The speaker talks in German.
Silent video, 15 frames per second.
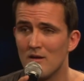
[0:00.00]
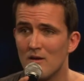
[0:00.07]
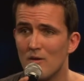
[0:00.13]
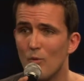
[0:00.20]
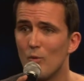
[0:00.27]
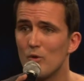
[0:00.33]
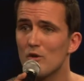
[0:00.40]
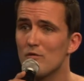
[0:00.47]

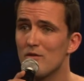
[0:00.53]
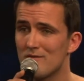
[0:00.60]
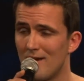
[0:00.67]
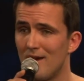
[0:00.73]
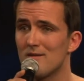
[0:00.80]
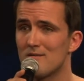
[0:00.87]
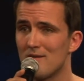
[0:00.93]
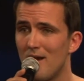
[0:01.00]
Oder du wirst
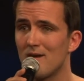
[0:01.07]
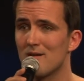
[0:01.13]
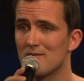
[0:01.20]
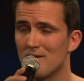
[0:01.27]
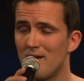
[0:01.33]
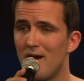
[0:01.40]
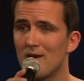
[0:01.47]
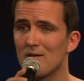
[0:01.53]
eines
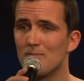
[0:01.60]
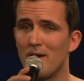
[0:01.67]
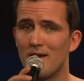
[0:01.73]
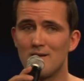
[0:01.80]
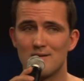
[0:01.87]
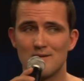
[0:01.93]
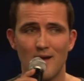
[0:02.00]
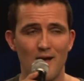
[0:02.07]
Tages sagen,
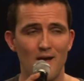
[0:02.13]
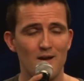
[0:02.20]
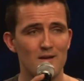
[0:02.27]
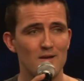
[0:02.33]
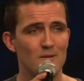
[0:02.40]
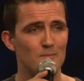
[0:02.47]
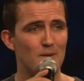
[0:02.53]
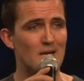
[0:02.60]
mein
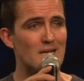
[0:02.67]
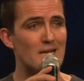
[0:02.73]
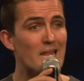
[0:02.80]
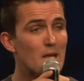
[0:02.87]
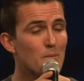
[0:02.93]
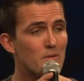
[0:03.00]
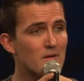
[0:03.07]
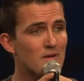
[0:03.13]
Tag, mein
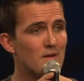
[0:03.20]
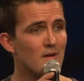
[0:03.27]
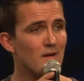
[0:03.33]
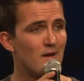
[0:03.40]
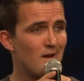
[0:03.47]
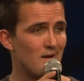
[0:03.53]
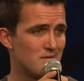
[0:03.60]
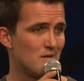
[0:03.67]
Leben
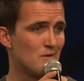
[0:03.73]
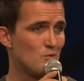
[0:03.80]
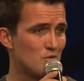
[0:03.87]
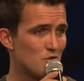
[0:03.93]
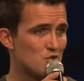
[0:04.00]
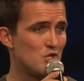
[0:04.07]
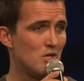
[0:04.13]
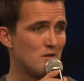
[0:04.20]
hat einen
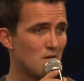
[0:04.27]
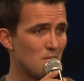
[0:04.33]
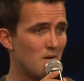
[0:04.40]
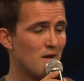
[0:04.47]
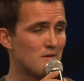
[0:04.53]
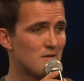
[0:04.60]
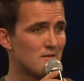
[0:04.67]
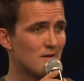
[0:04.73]
Unterschied
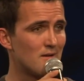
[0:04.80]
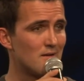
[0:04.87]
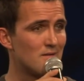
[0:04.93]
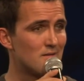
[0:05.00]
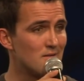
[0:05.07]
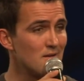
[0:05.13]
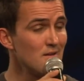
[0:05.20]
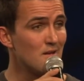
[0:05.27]
gemacht. Es hat einen
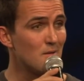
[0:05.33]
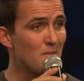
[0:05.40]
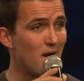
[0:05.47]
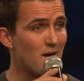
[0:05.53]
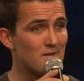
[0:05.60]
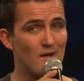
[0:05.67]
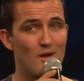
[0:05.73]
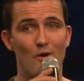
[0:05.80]
Sinn
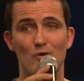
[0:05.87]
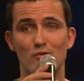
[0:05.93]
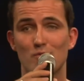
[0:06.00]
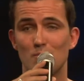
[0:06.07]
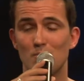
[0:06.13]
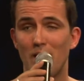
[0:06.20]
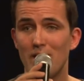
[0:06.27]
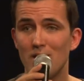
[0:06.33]
gemacht
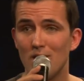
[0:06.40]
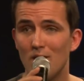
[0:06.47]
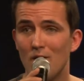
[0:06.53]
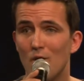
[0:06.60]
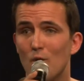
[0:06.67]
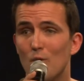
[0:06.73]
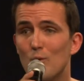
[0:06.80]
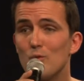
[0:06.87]
aus meiner
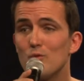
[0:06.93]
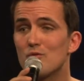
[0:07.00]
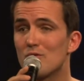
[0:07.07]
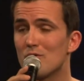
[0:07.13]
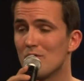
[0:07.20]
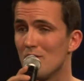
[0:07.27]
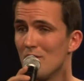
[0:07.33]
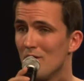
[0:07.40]

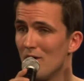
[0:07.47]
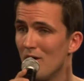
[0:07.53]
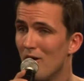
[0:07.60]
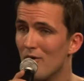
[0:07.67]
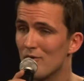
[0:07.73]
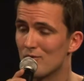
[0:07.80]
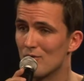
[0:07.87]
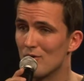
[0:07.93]
und
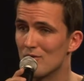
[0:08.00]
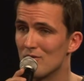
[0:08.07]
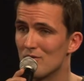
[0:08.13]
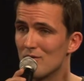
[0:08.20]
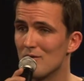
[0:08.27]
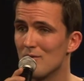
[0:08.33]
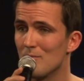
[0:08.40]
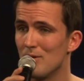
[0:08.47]
aus
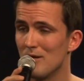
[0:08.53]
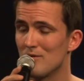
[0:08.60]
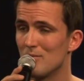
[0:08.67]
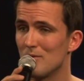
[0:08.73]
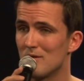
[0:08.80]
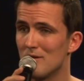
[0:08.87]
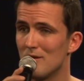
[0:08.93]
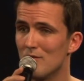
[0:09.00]
Gottes
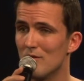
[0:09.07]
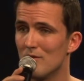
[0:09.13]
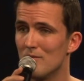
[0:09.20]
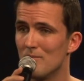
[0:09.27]
Perspektive.